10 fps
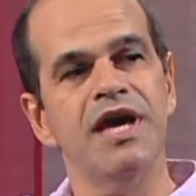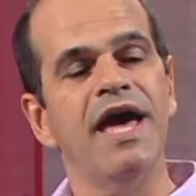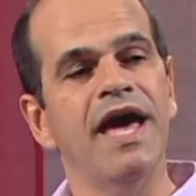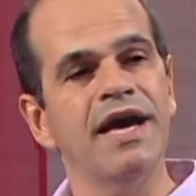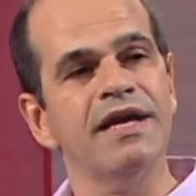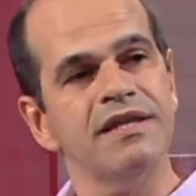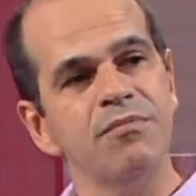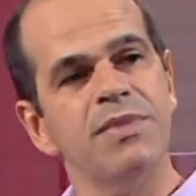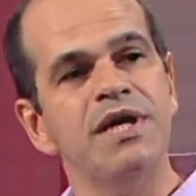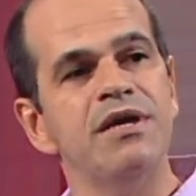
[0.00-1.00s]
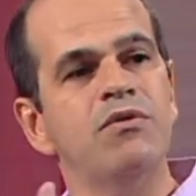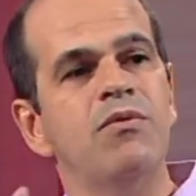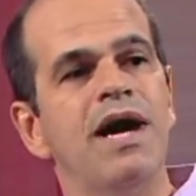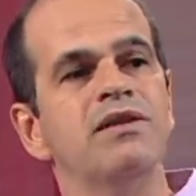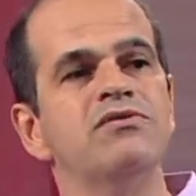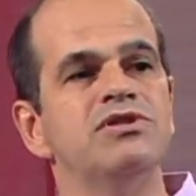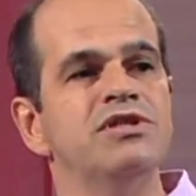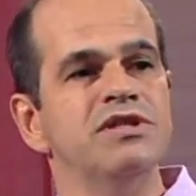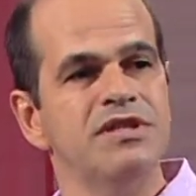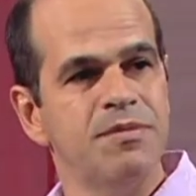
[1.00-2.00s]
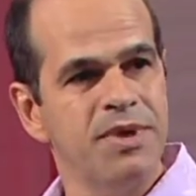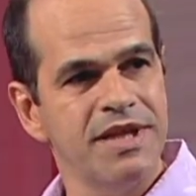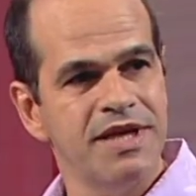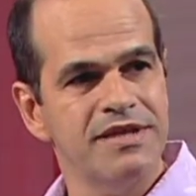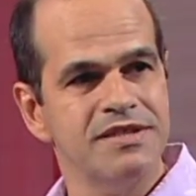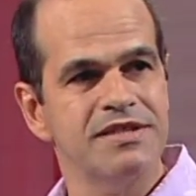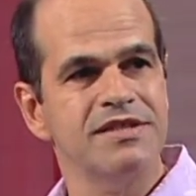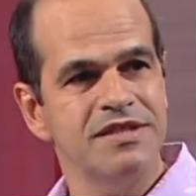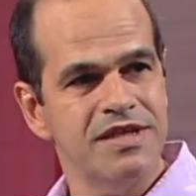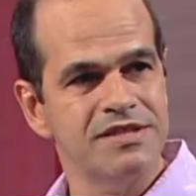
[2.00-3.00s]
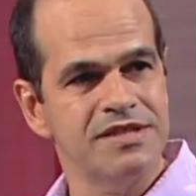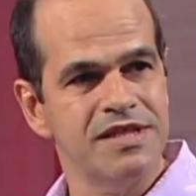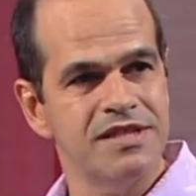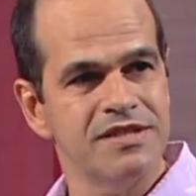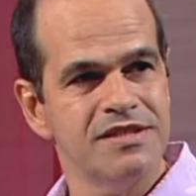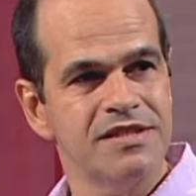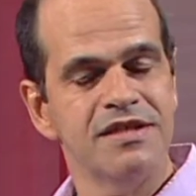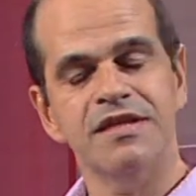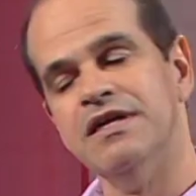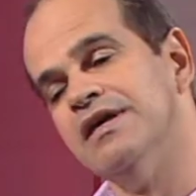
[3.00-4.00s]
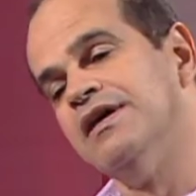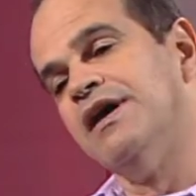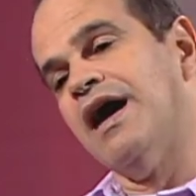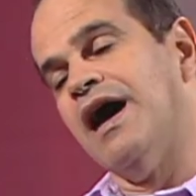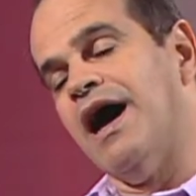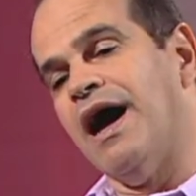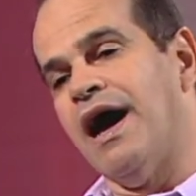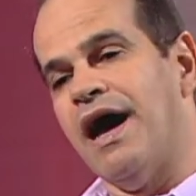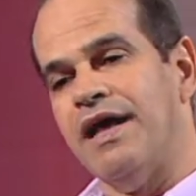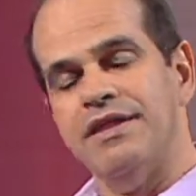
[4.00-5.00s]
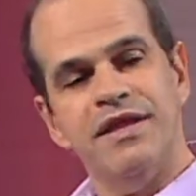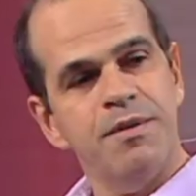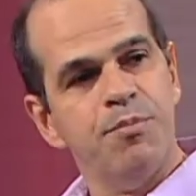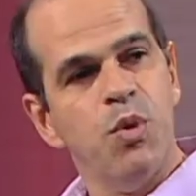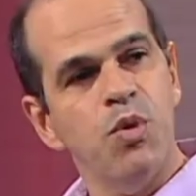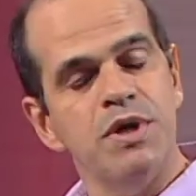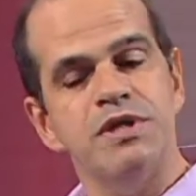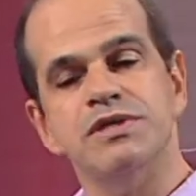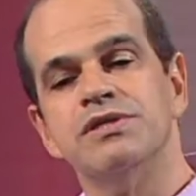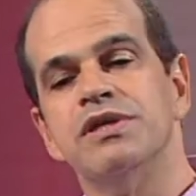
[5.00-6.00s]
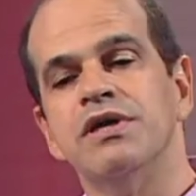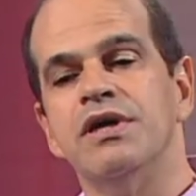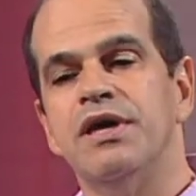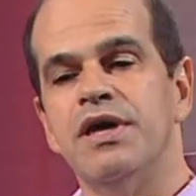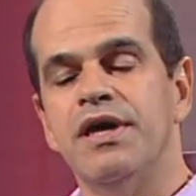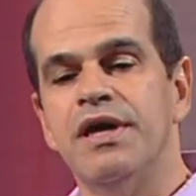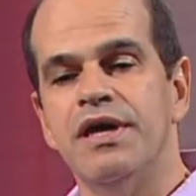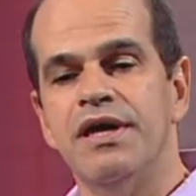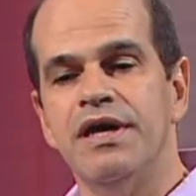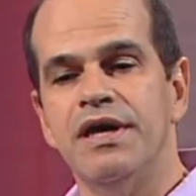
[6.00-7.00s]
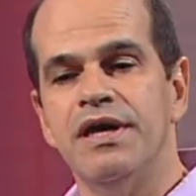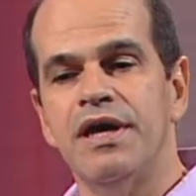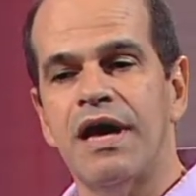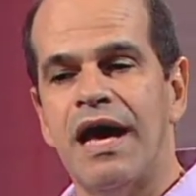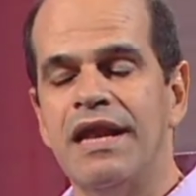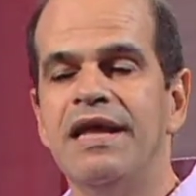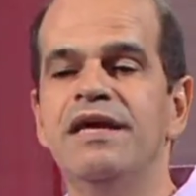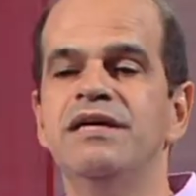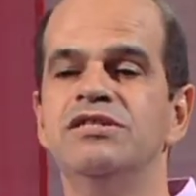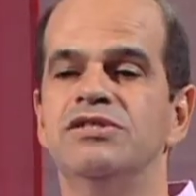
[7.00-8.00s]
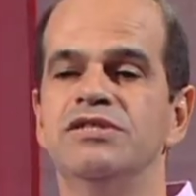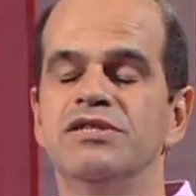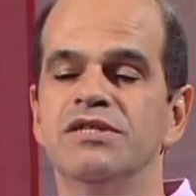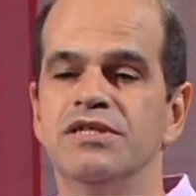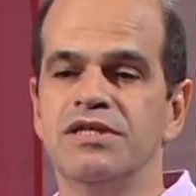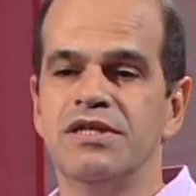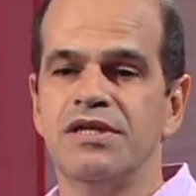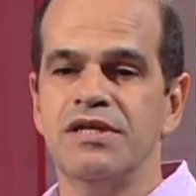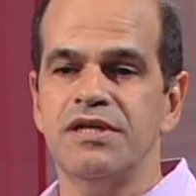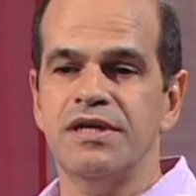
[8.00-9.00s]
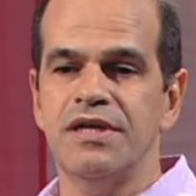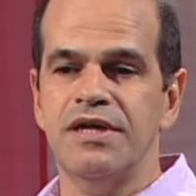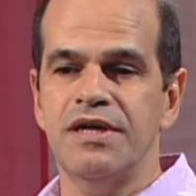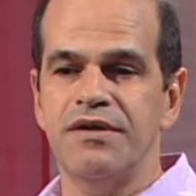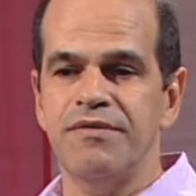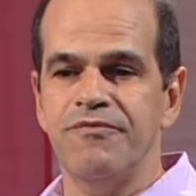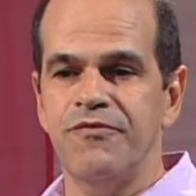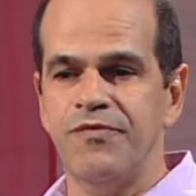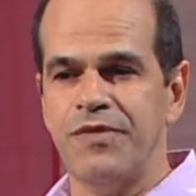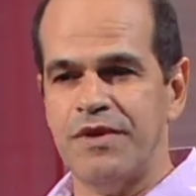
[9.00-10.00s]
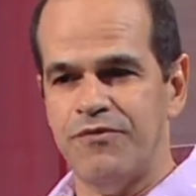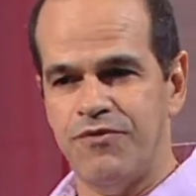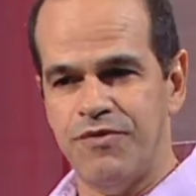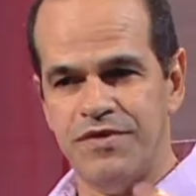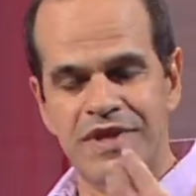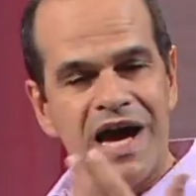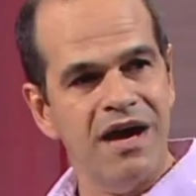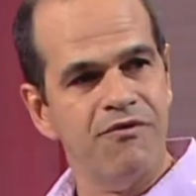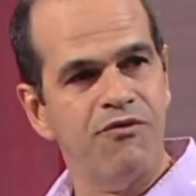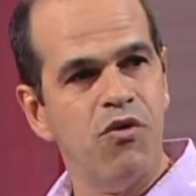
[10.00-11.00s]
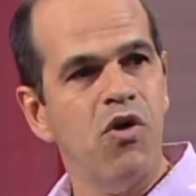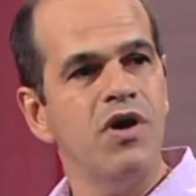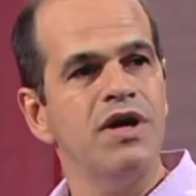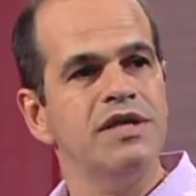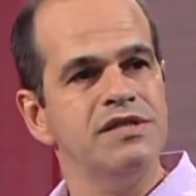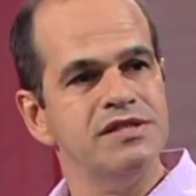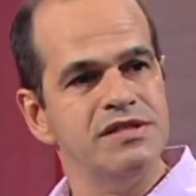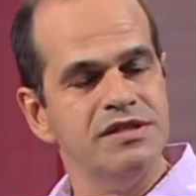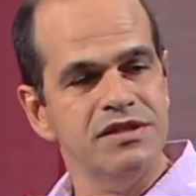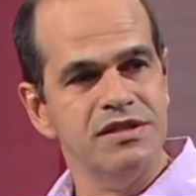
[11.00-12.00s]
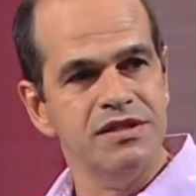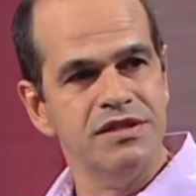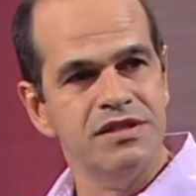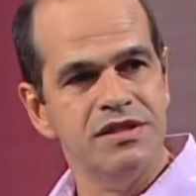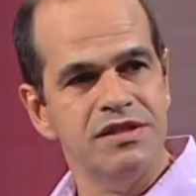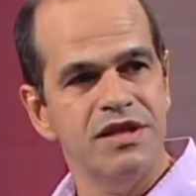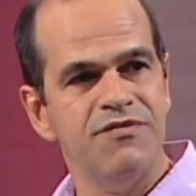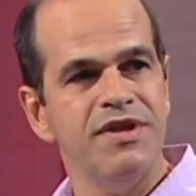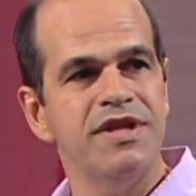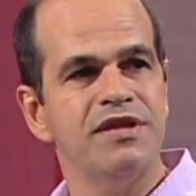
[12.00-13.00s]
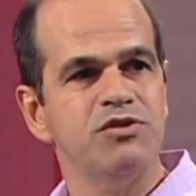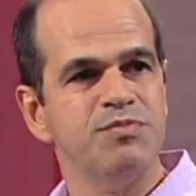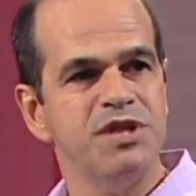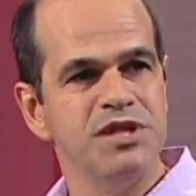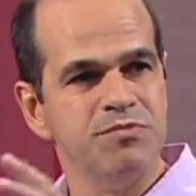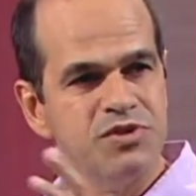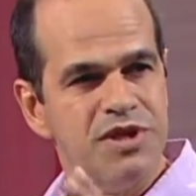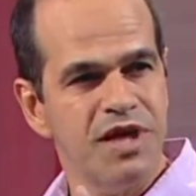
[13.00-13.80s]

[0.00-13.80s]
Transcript: era também um ato de independência e resistência. Depois, é, além de é, dar voz e, e, e, defender os princípios da